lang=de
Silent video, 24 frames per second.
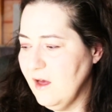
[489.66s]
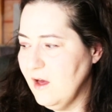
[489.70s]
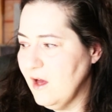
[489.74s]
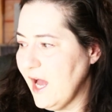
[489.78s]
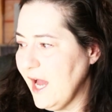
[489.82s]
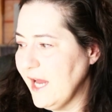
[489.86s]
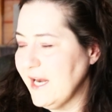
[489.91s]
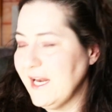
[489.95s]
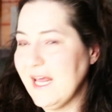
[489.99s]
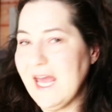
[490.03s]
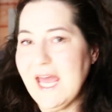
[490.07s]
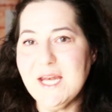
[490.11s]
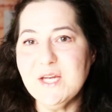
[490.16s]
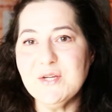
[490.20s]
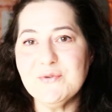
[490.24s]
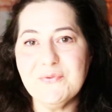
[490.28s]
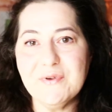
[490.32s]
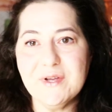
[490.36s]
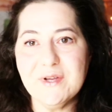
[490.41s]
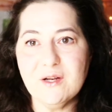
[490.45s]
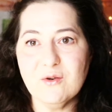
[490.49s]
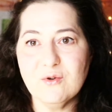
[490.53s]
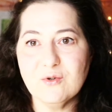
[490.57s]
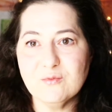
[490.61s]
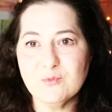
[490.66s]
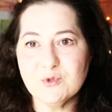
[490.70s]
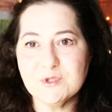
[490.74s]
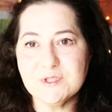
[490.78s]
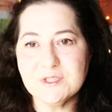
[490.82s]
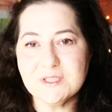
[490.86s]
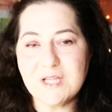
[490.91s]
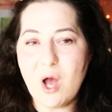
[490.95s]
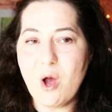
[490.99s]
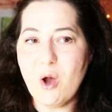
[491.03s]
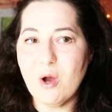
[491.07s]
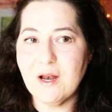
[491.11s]
Eine Empfehlung muss
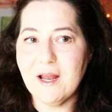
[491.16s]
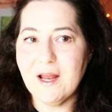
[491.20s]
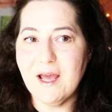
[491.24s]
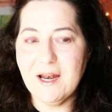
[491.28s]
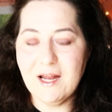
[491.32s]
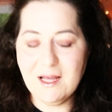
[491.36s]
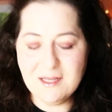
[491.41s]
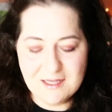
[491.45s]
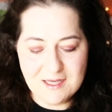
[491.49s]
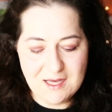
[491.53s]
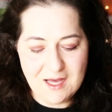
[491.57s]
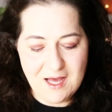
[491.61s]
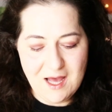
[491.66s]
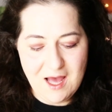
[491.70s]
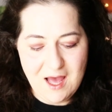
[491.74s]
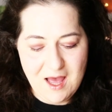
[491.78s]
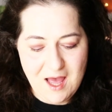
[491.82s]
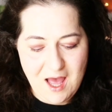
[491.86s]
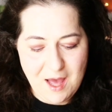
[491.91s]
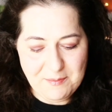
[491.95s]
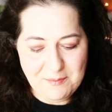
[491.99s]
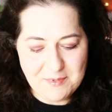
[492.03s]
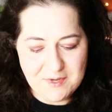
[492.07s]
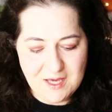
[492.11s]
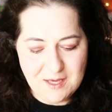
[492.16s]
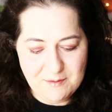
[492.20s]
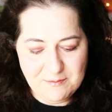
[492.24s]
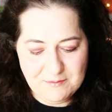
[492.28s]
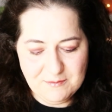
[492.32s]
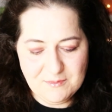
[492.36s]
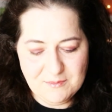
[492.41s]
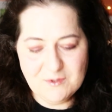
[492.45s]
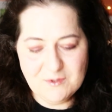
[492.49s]
ich auch leider hier abgeben